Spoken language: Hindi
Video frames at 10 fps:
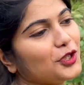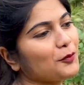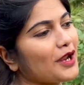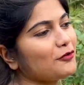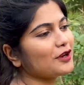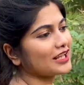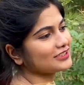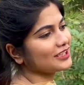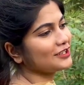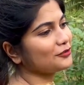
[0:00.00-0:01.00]
इमानो ना
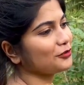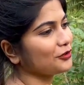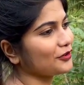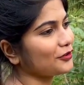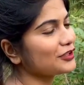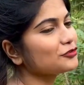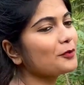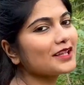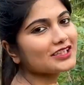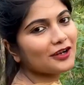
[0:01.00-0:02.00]
जाना ना
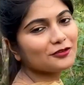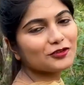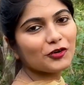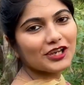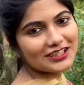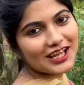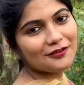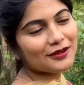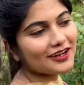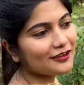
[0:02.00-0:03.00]
किसुमान जानू जंगली
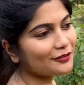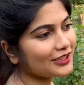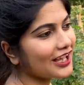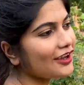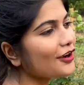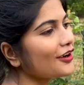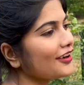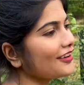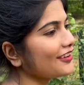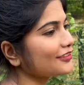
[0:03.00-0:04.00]
जानवर कोठा
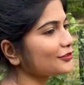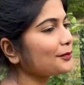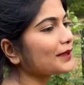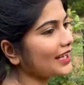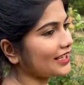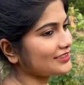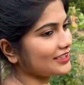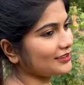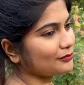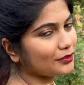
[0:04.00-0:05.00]
सब केनका
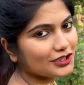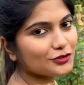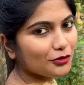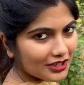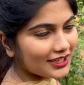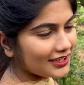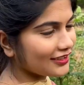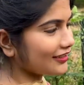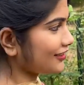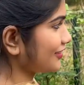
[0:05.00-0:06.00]
जानी मगे जंगली
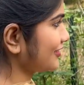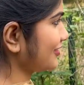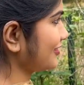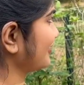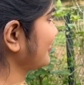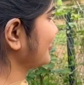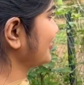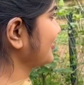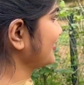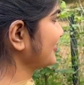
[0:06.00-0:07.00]
निकी तो
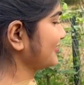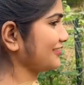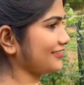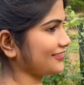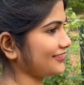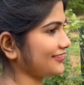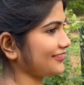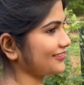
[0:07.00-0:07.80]
जंगली के कम निकी